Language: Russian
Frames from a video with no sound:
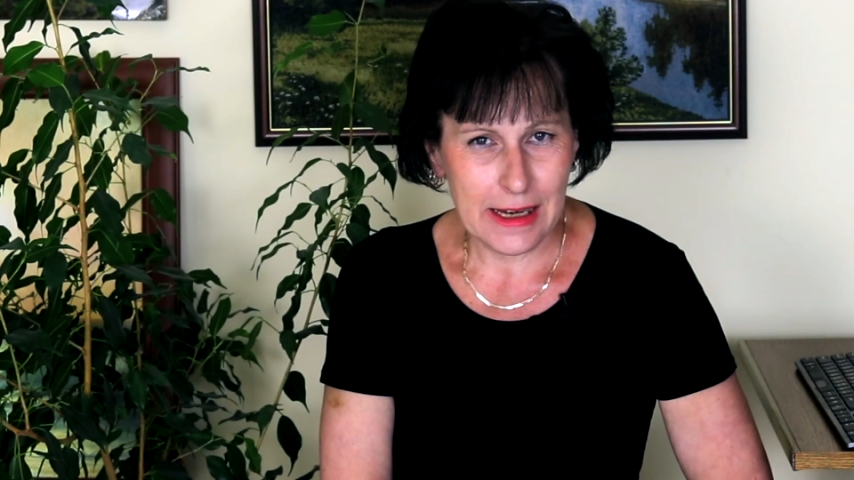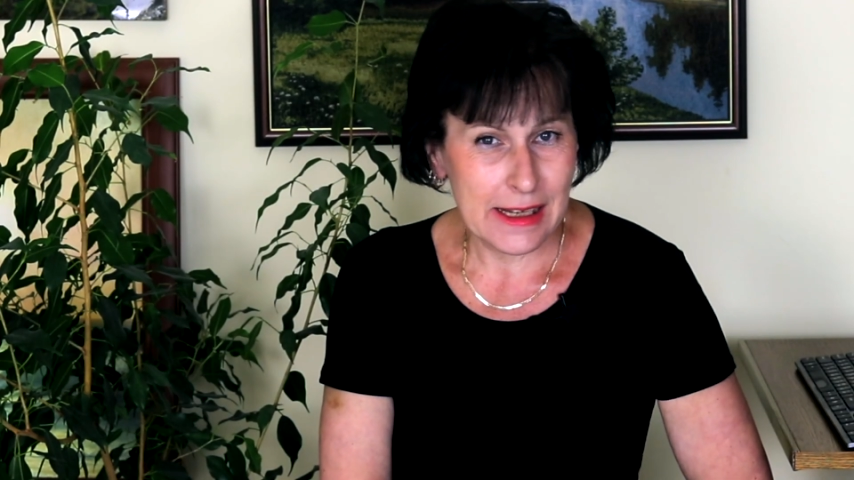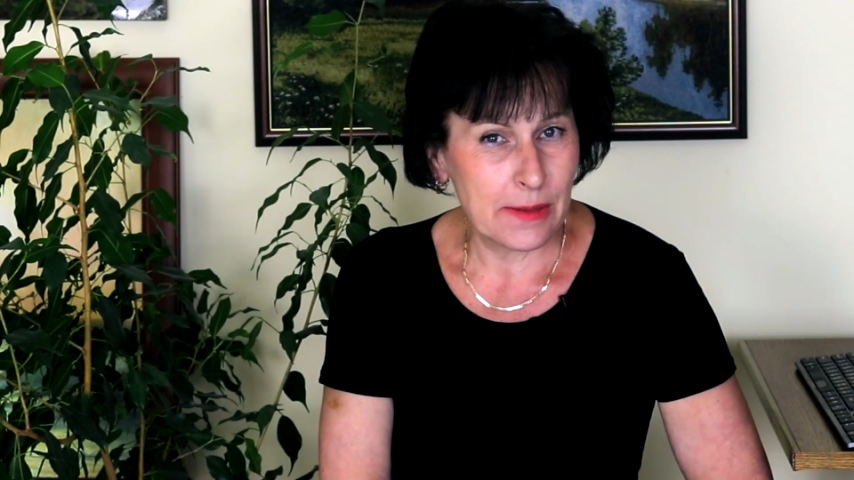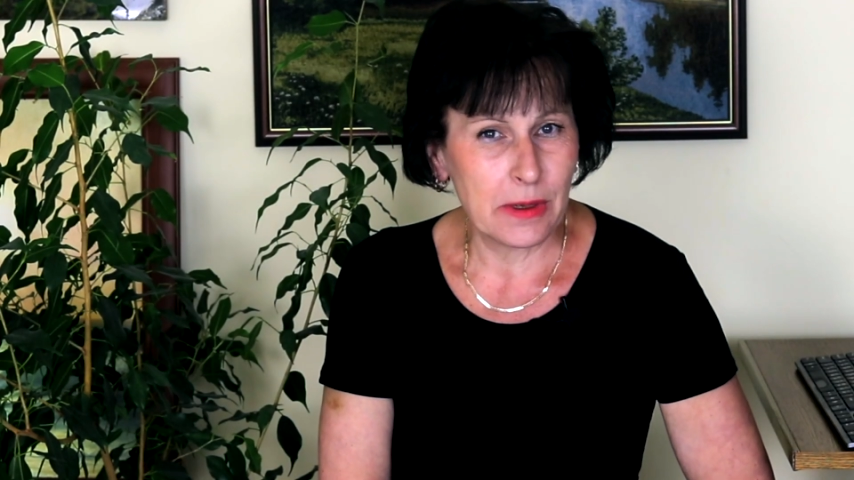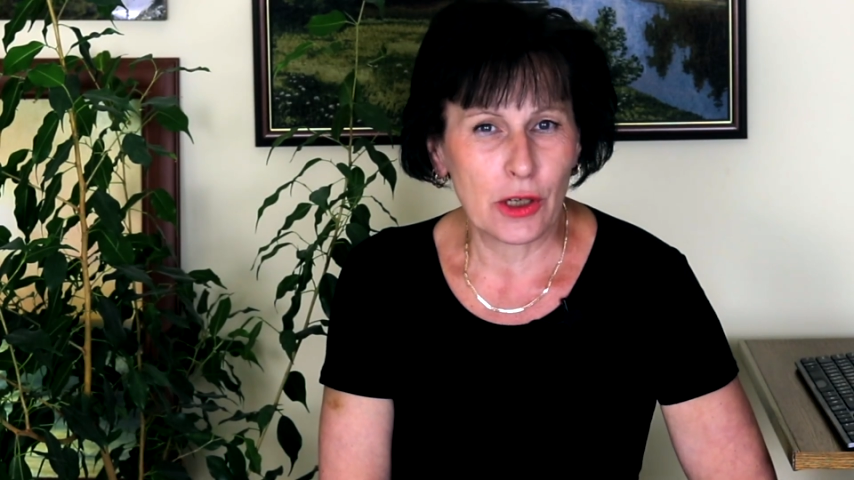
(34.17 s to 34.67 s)

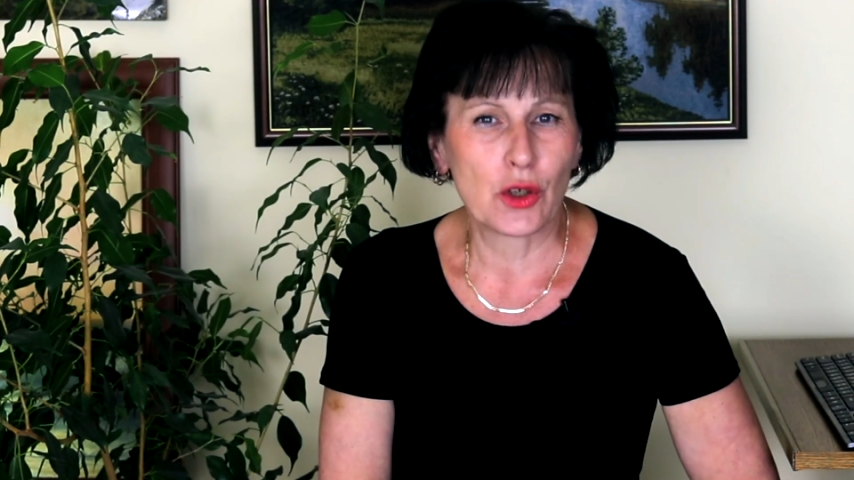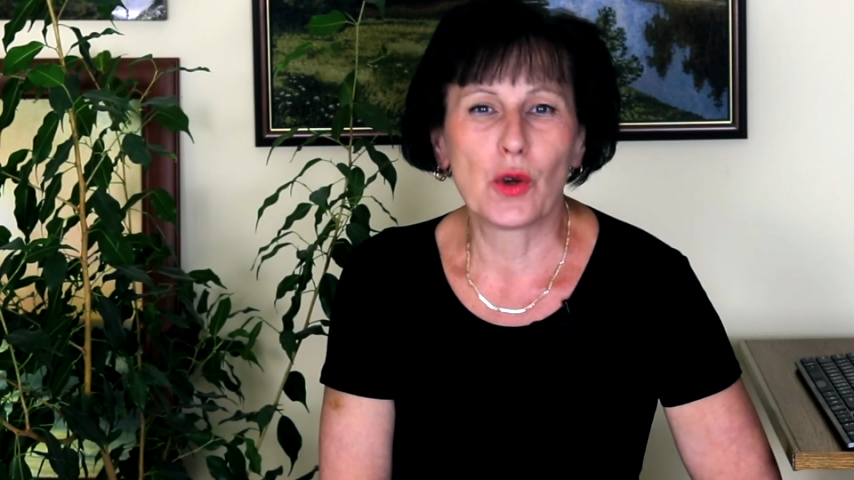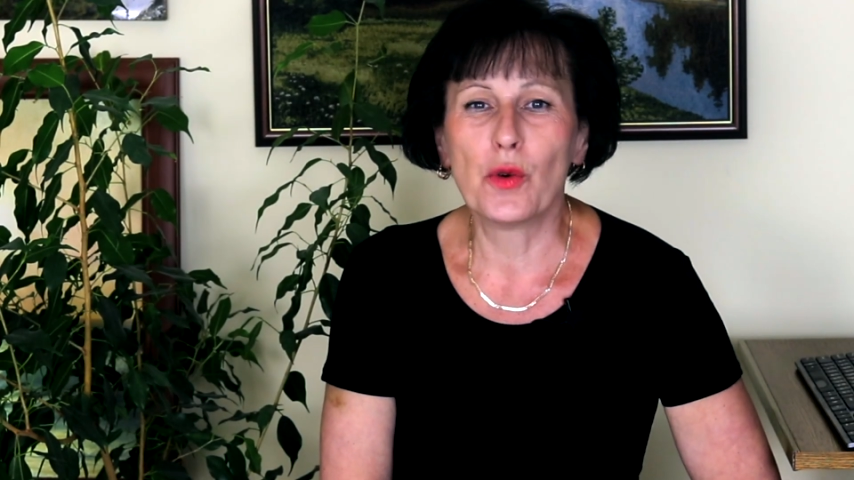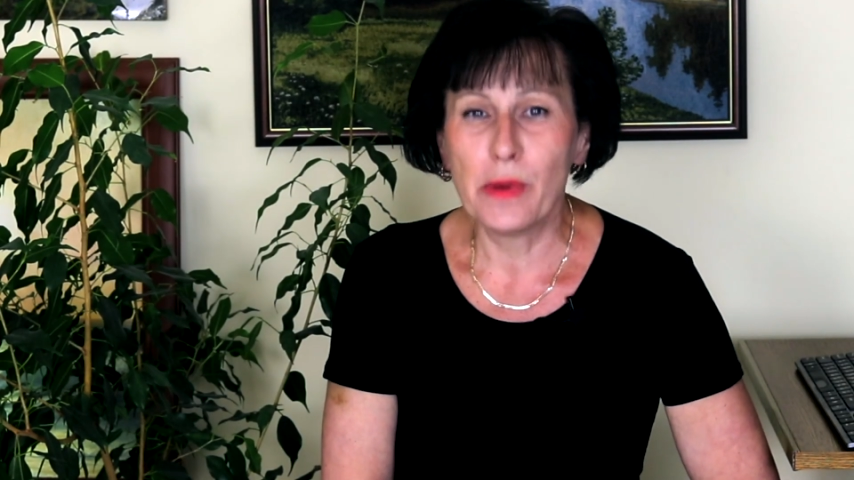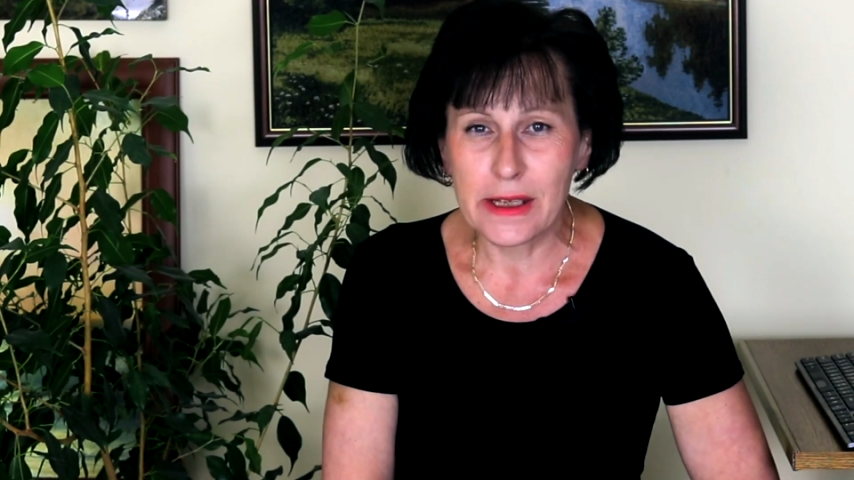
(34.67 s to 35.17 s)
из мира
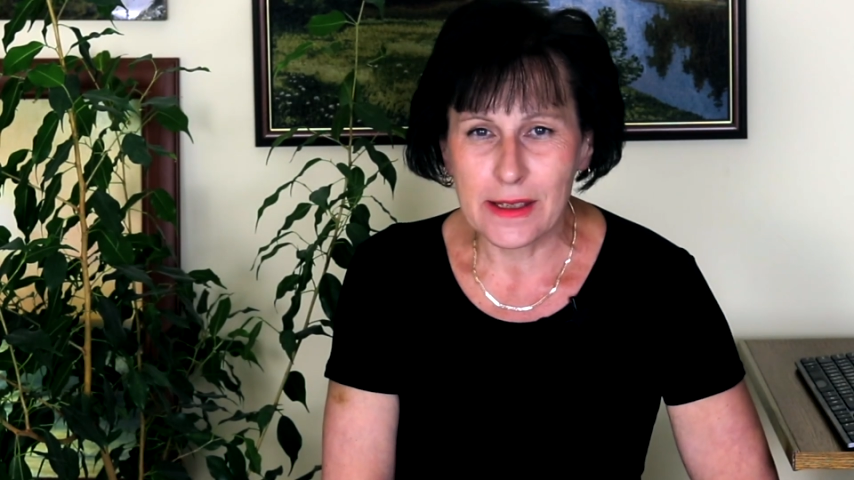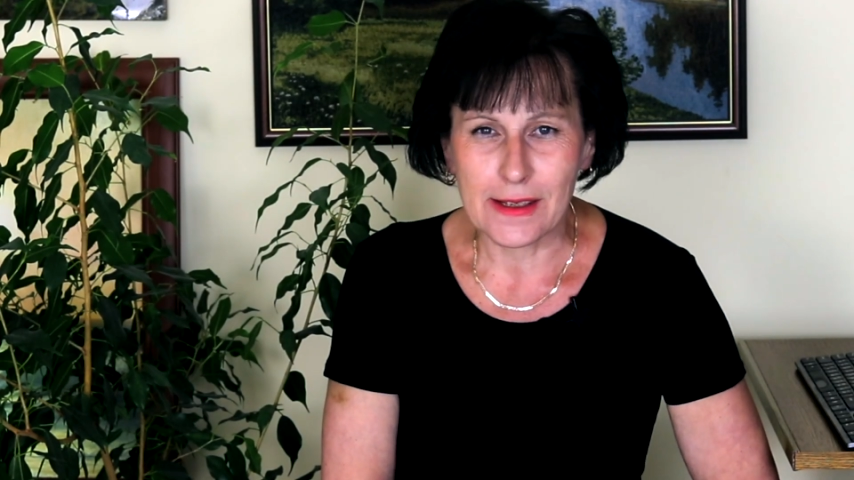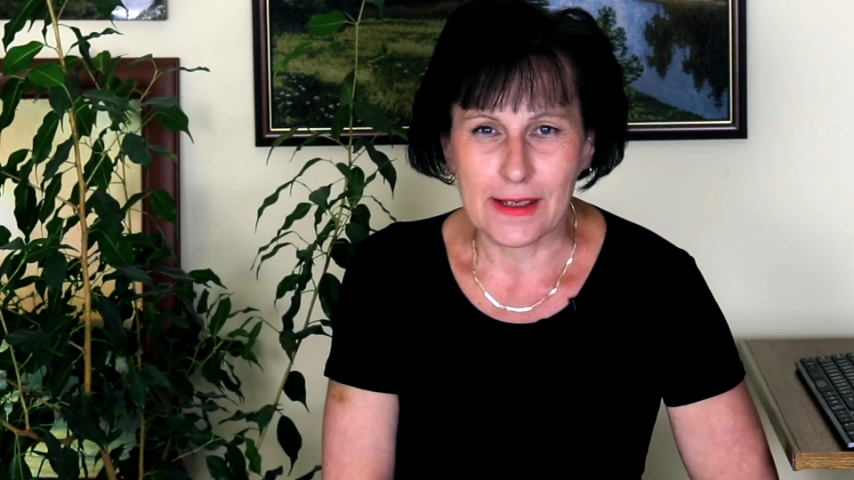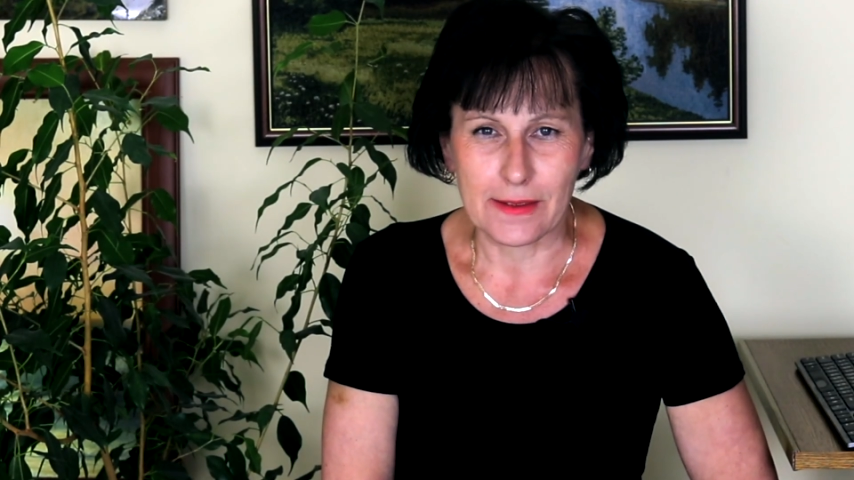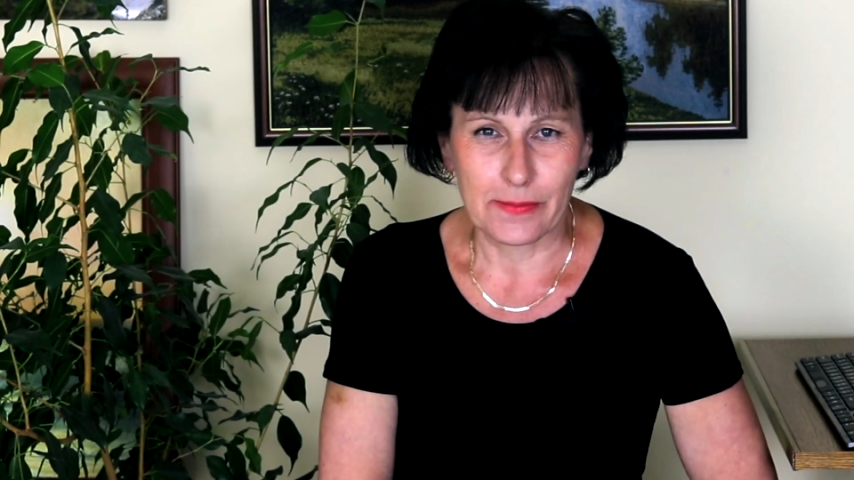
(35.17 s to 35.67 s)
шоу-бизнеса.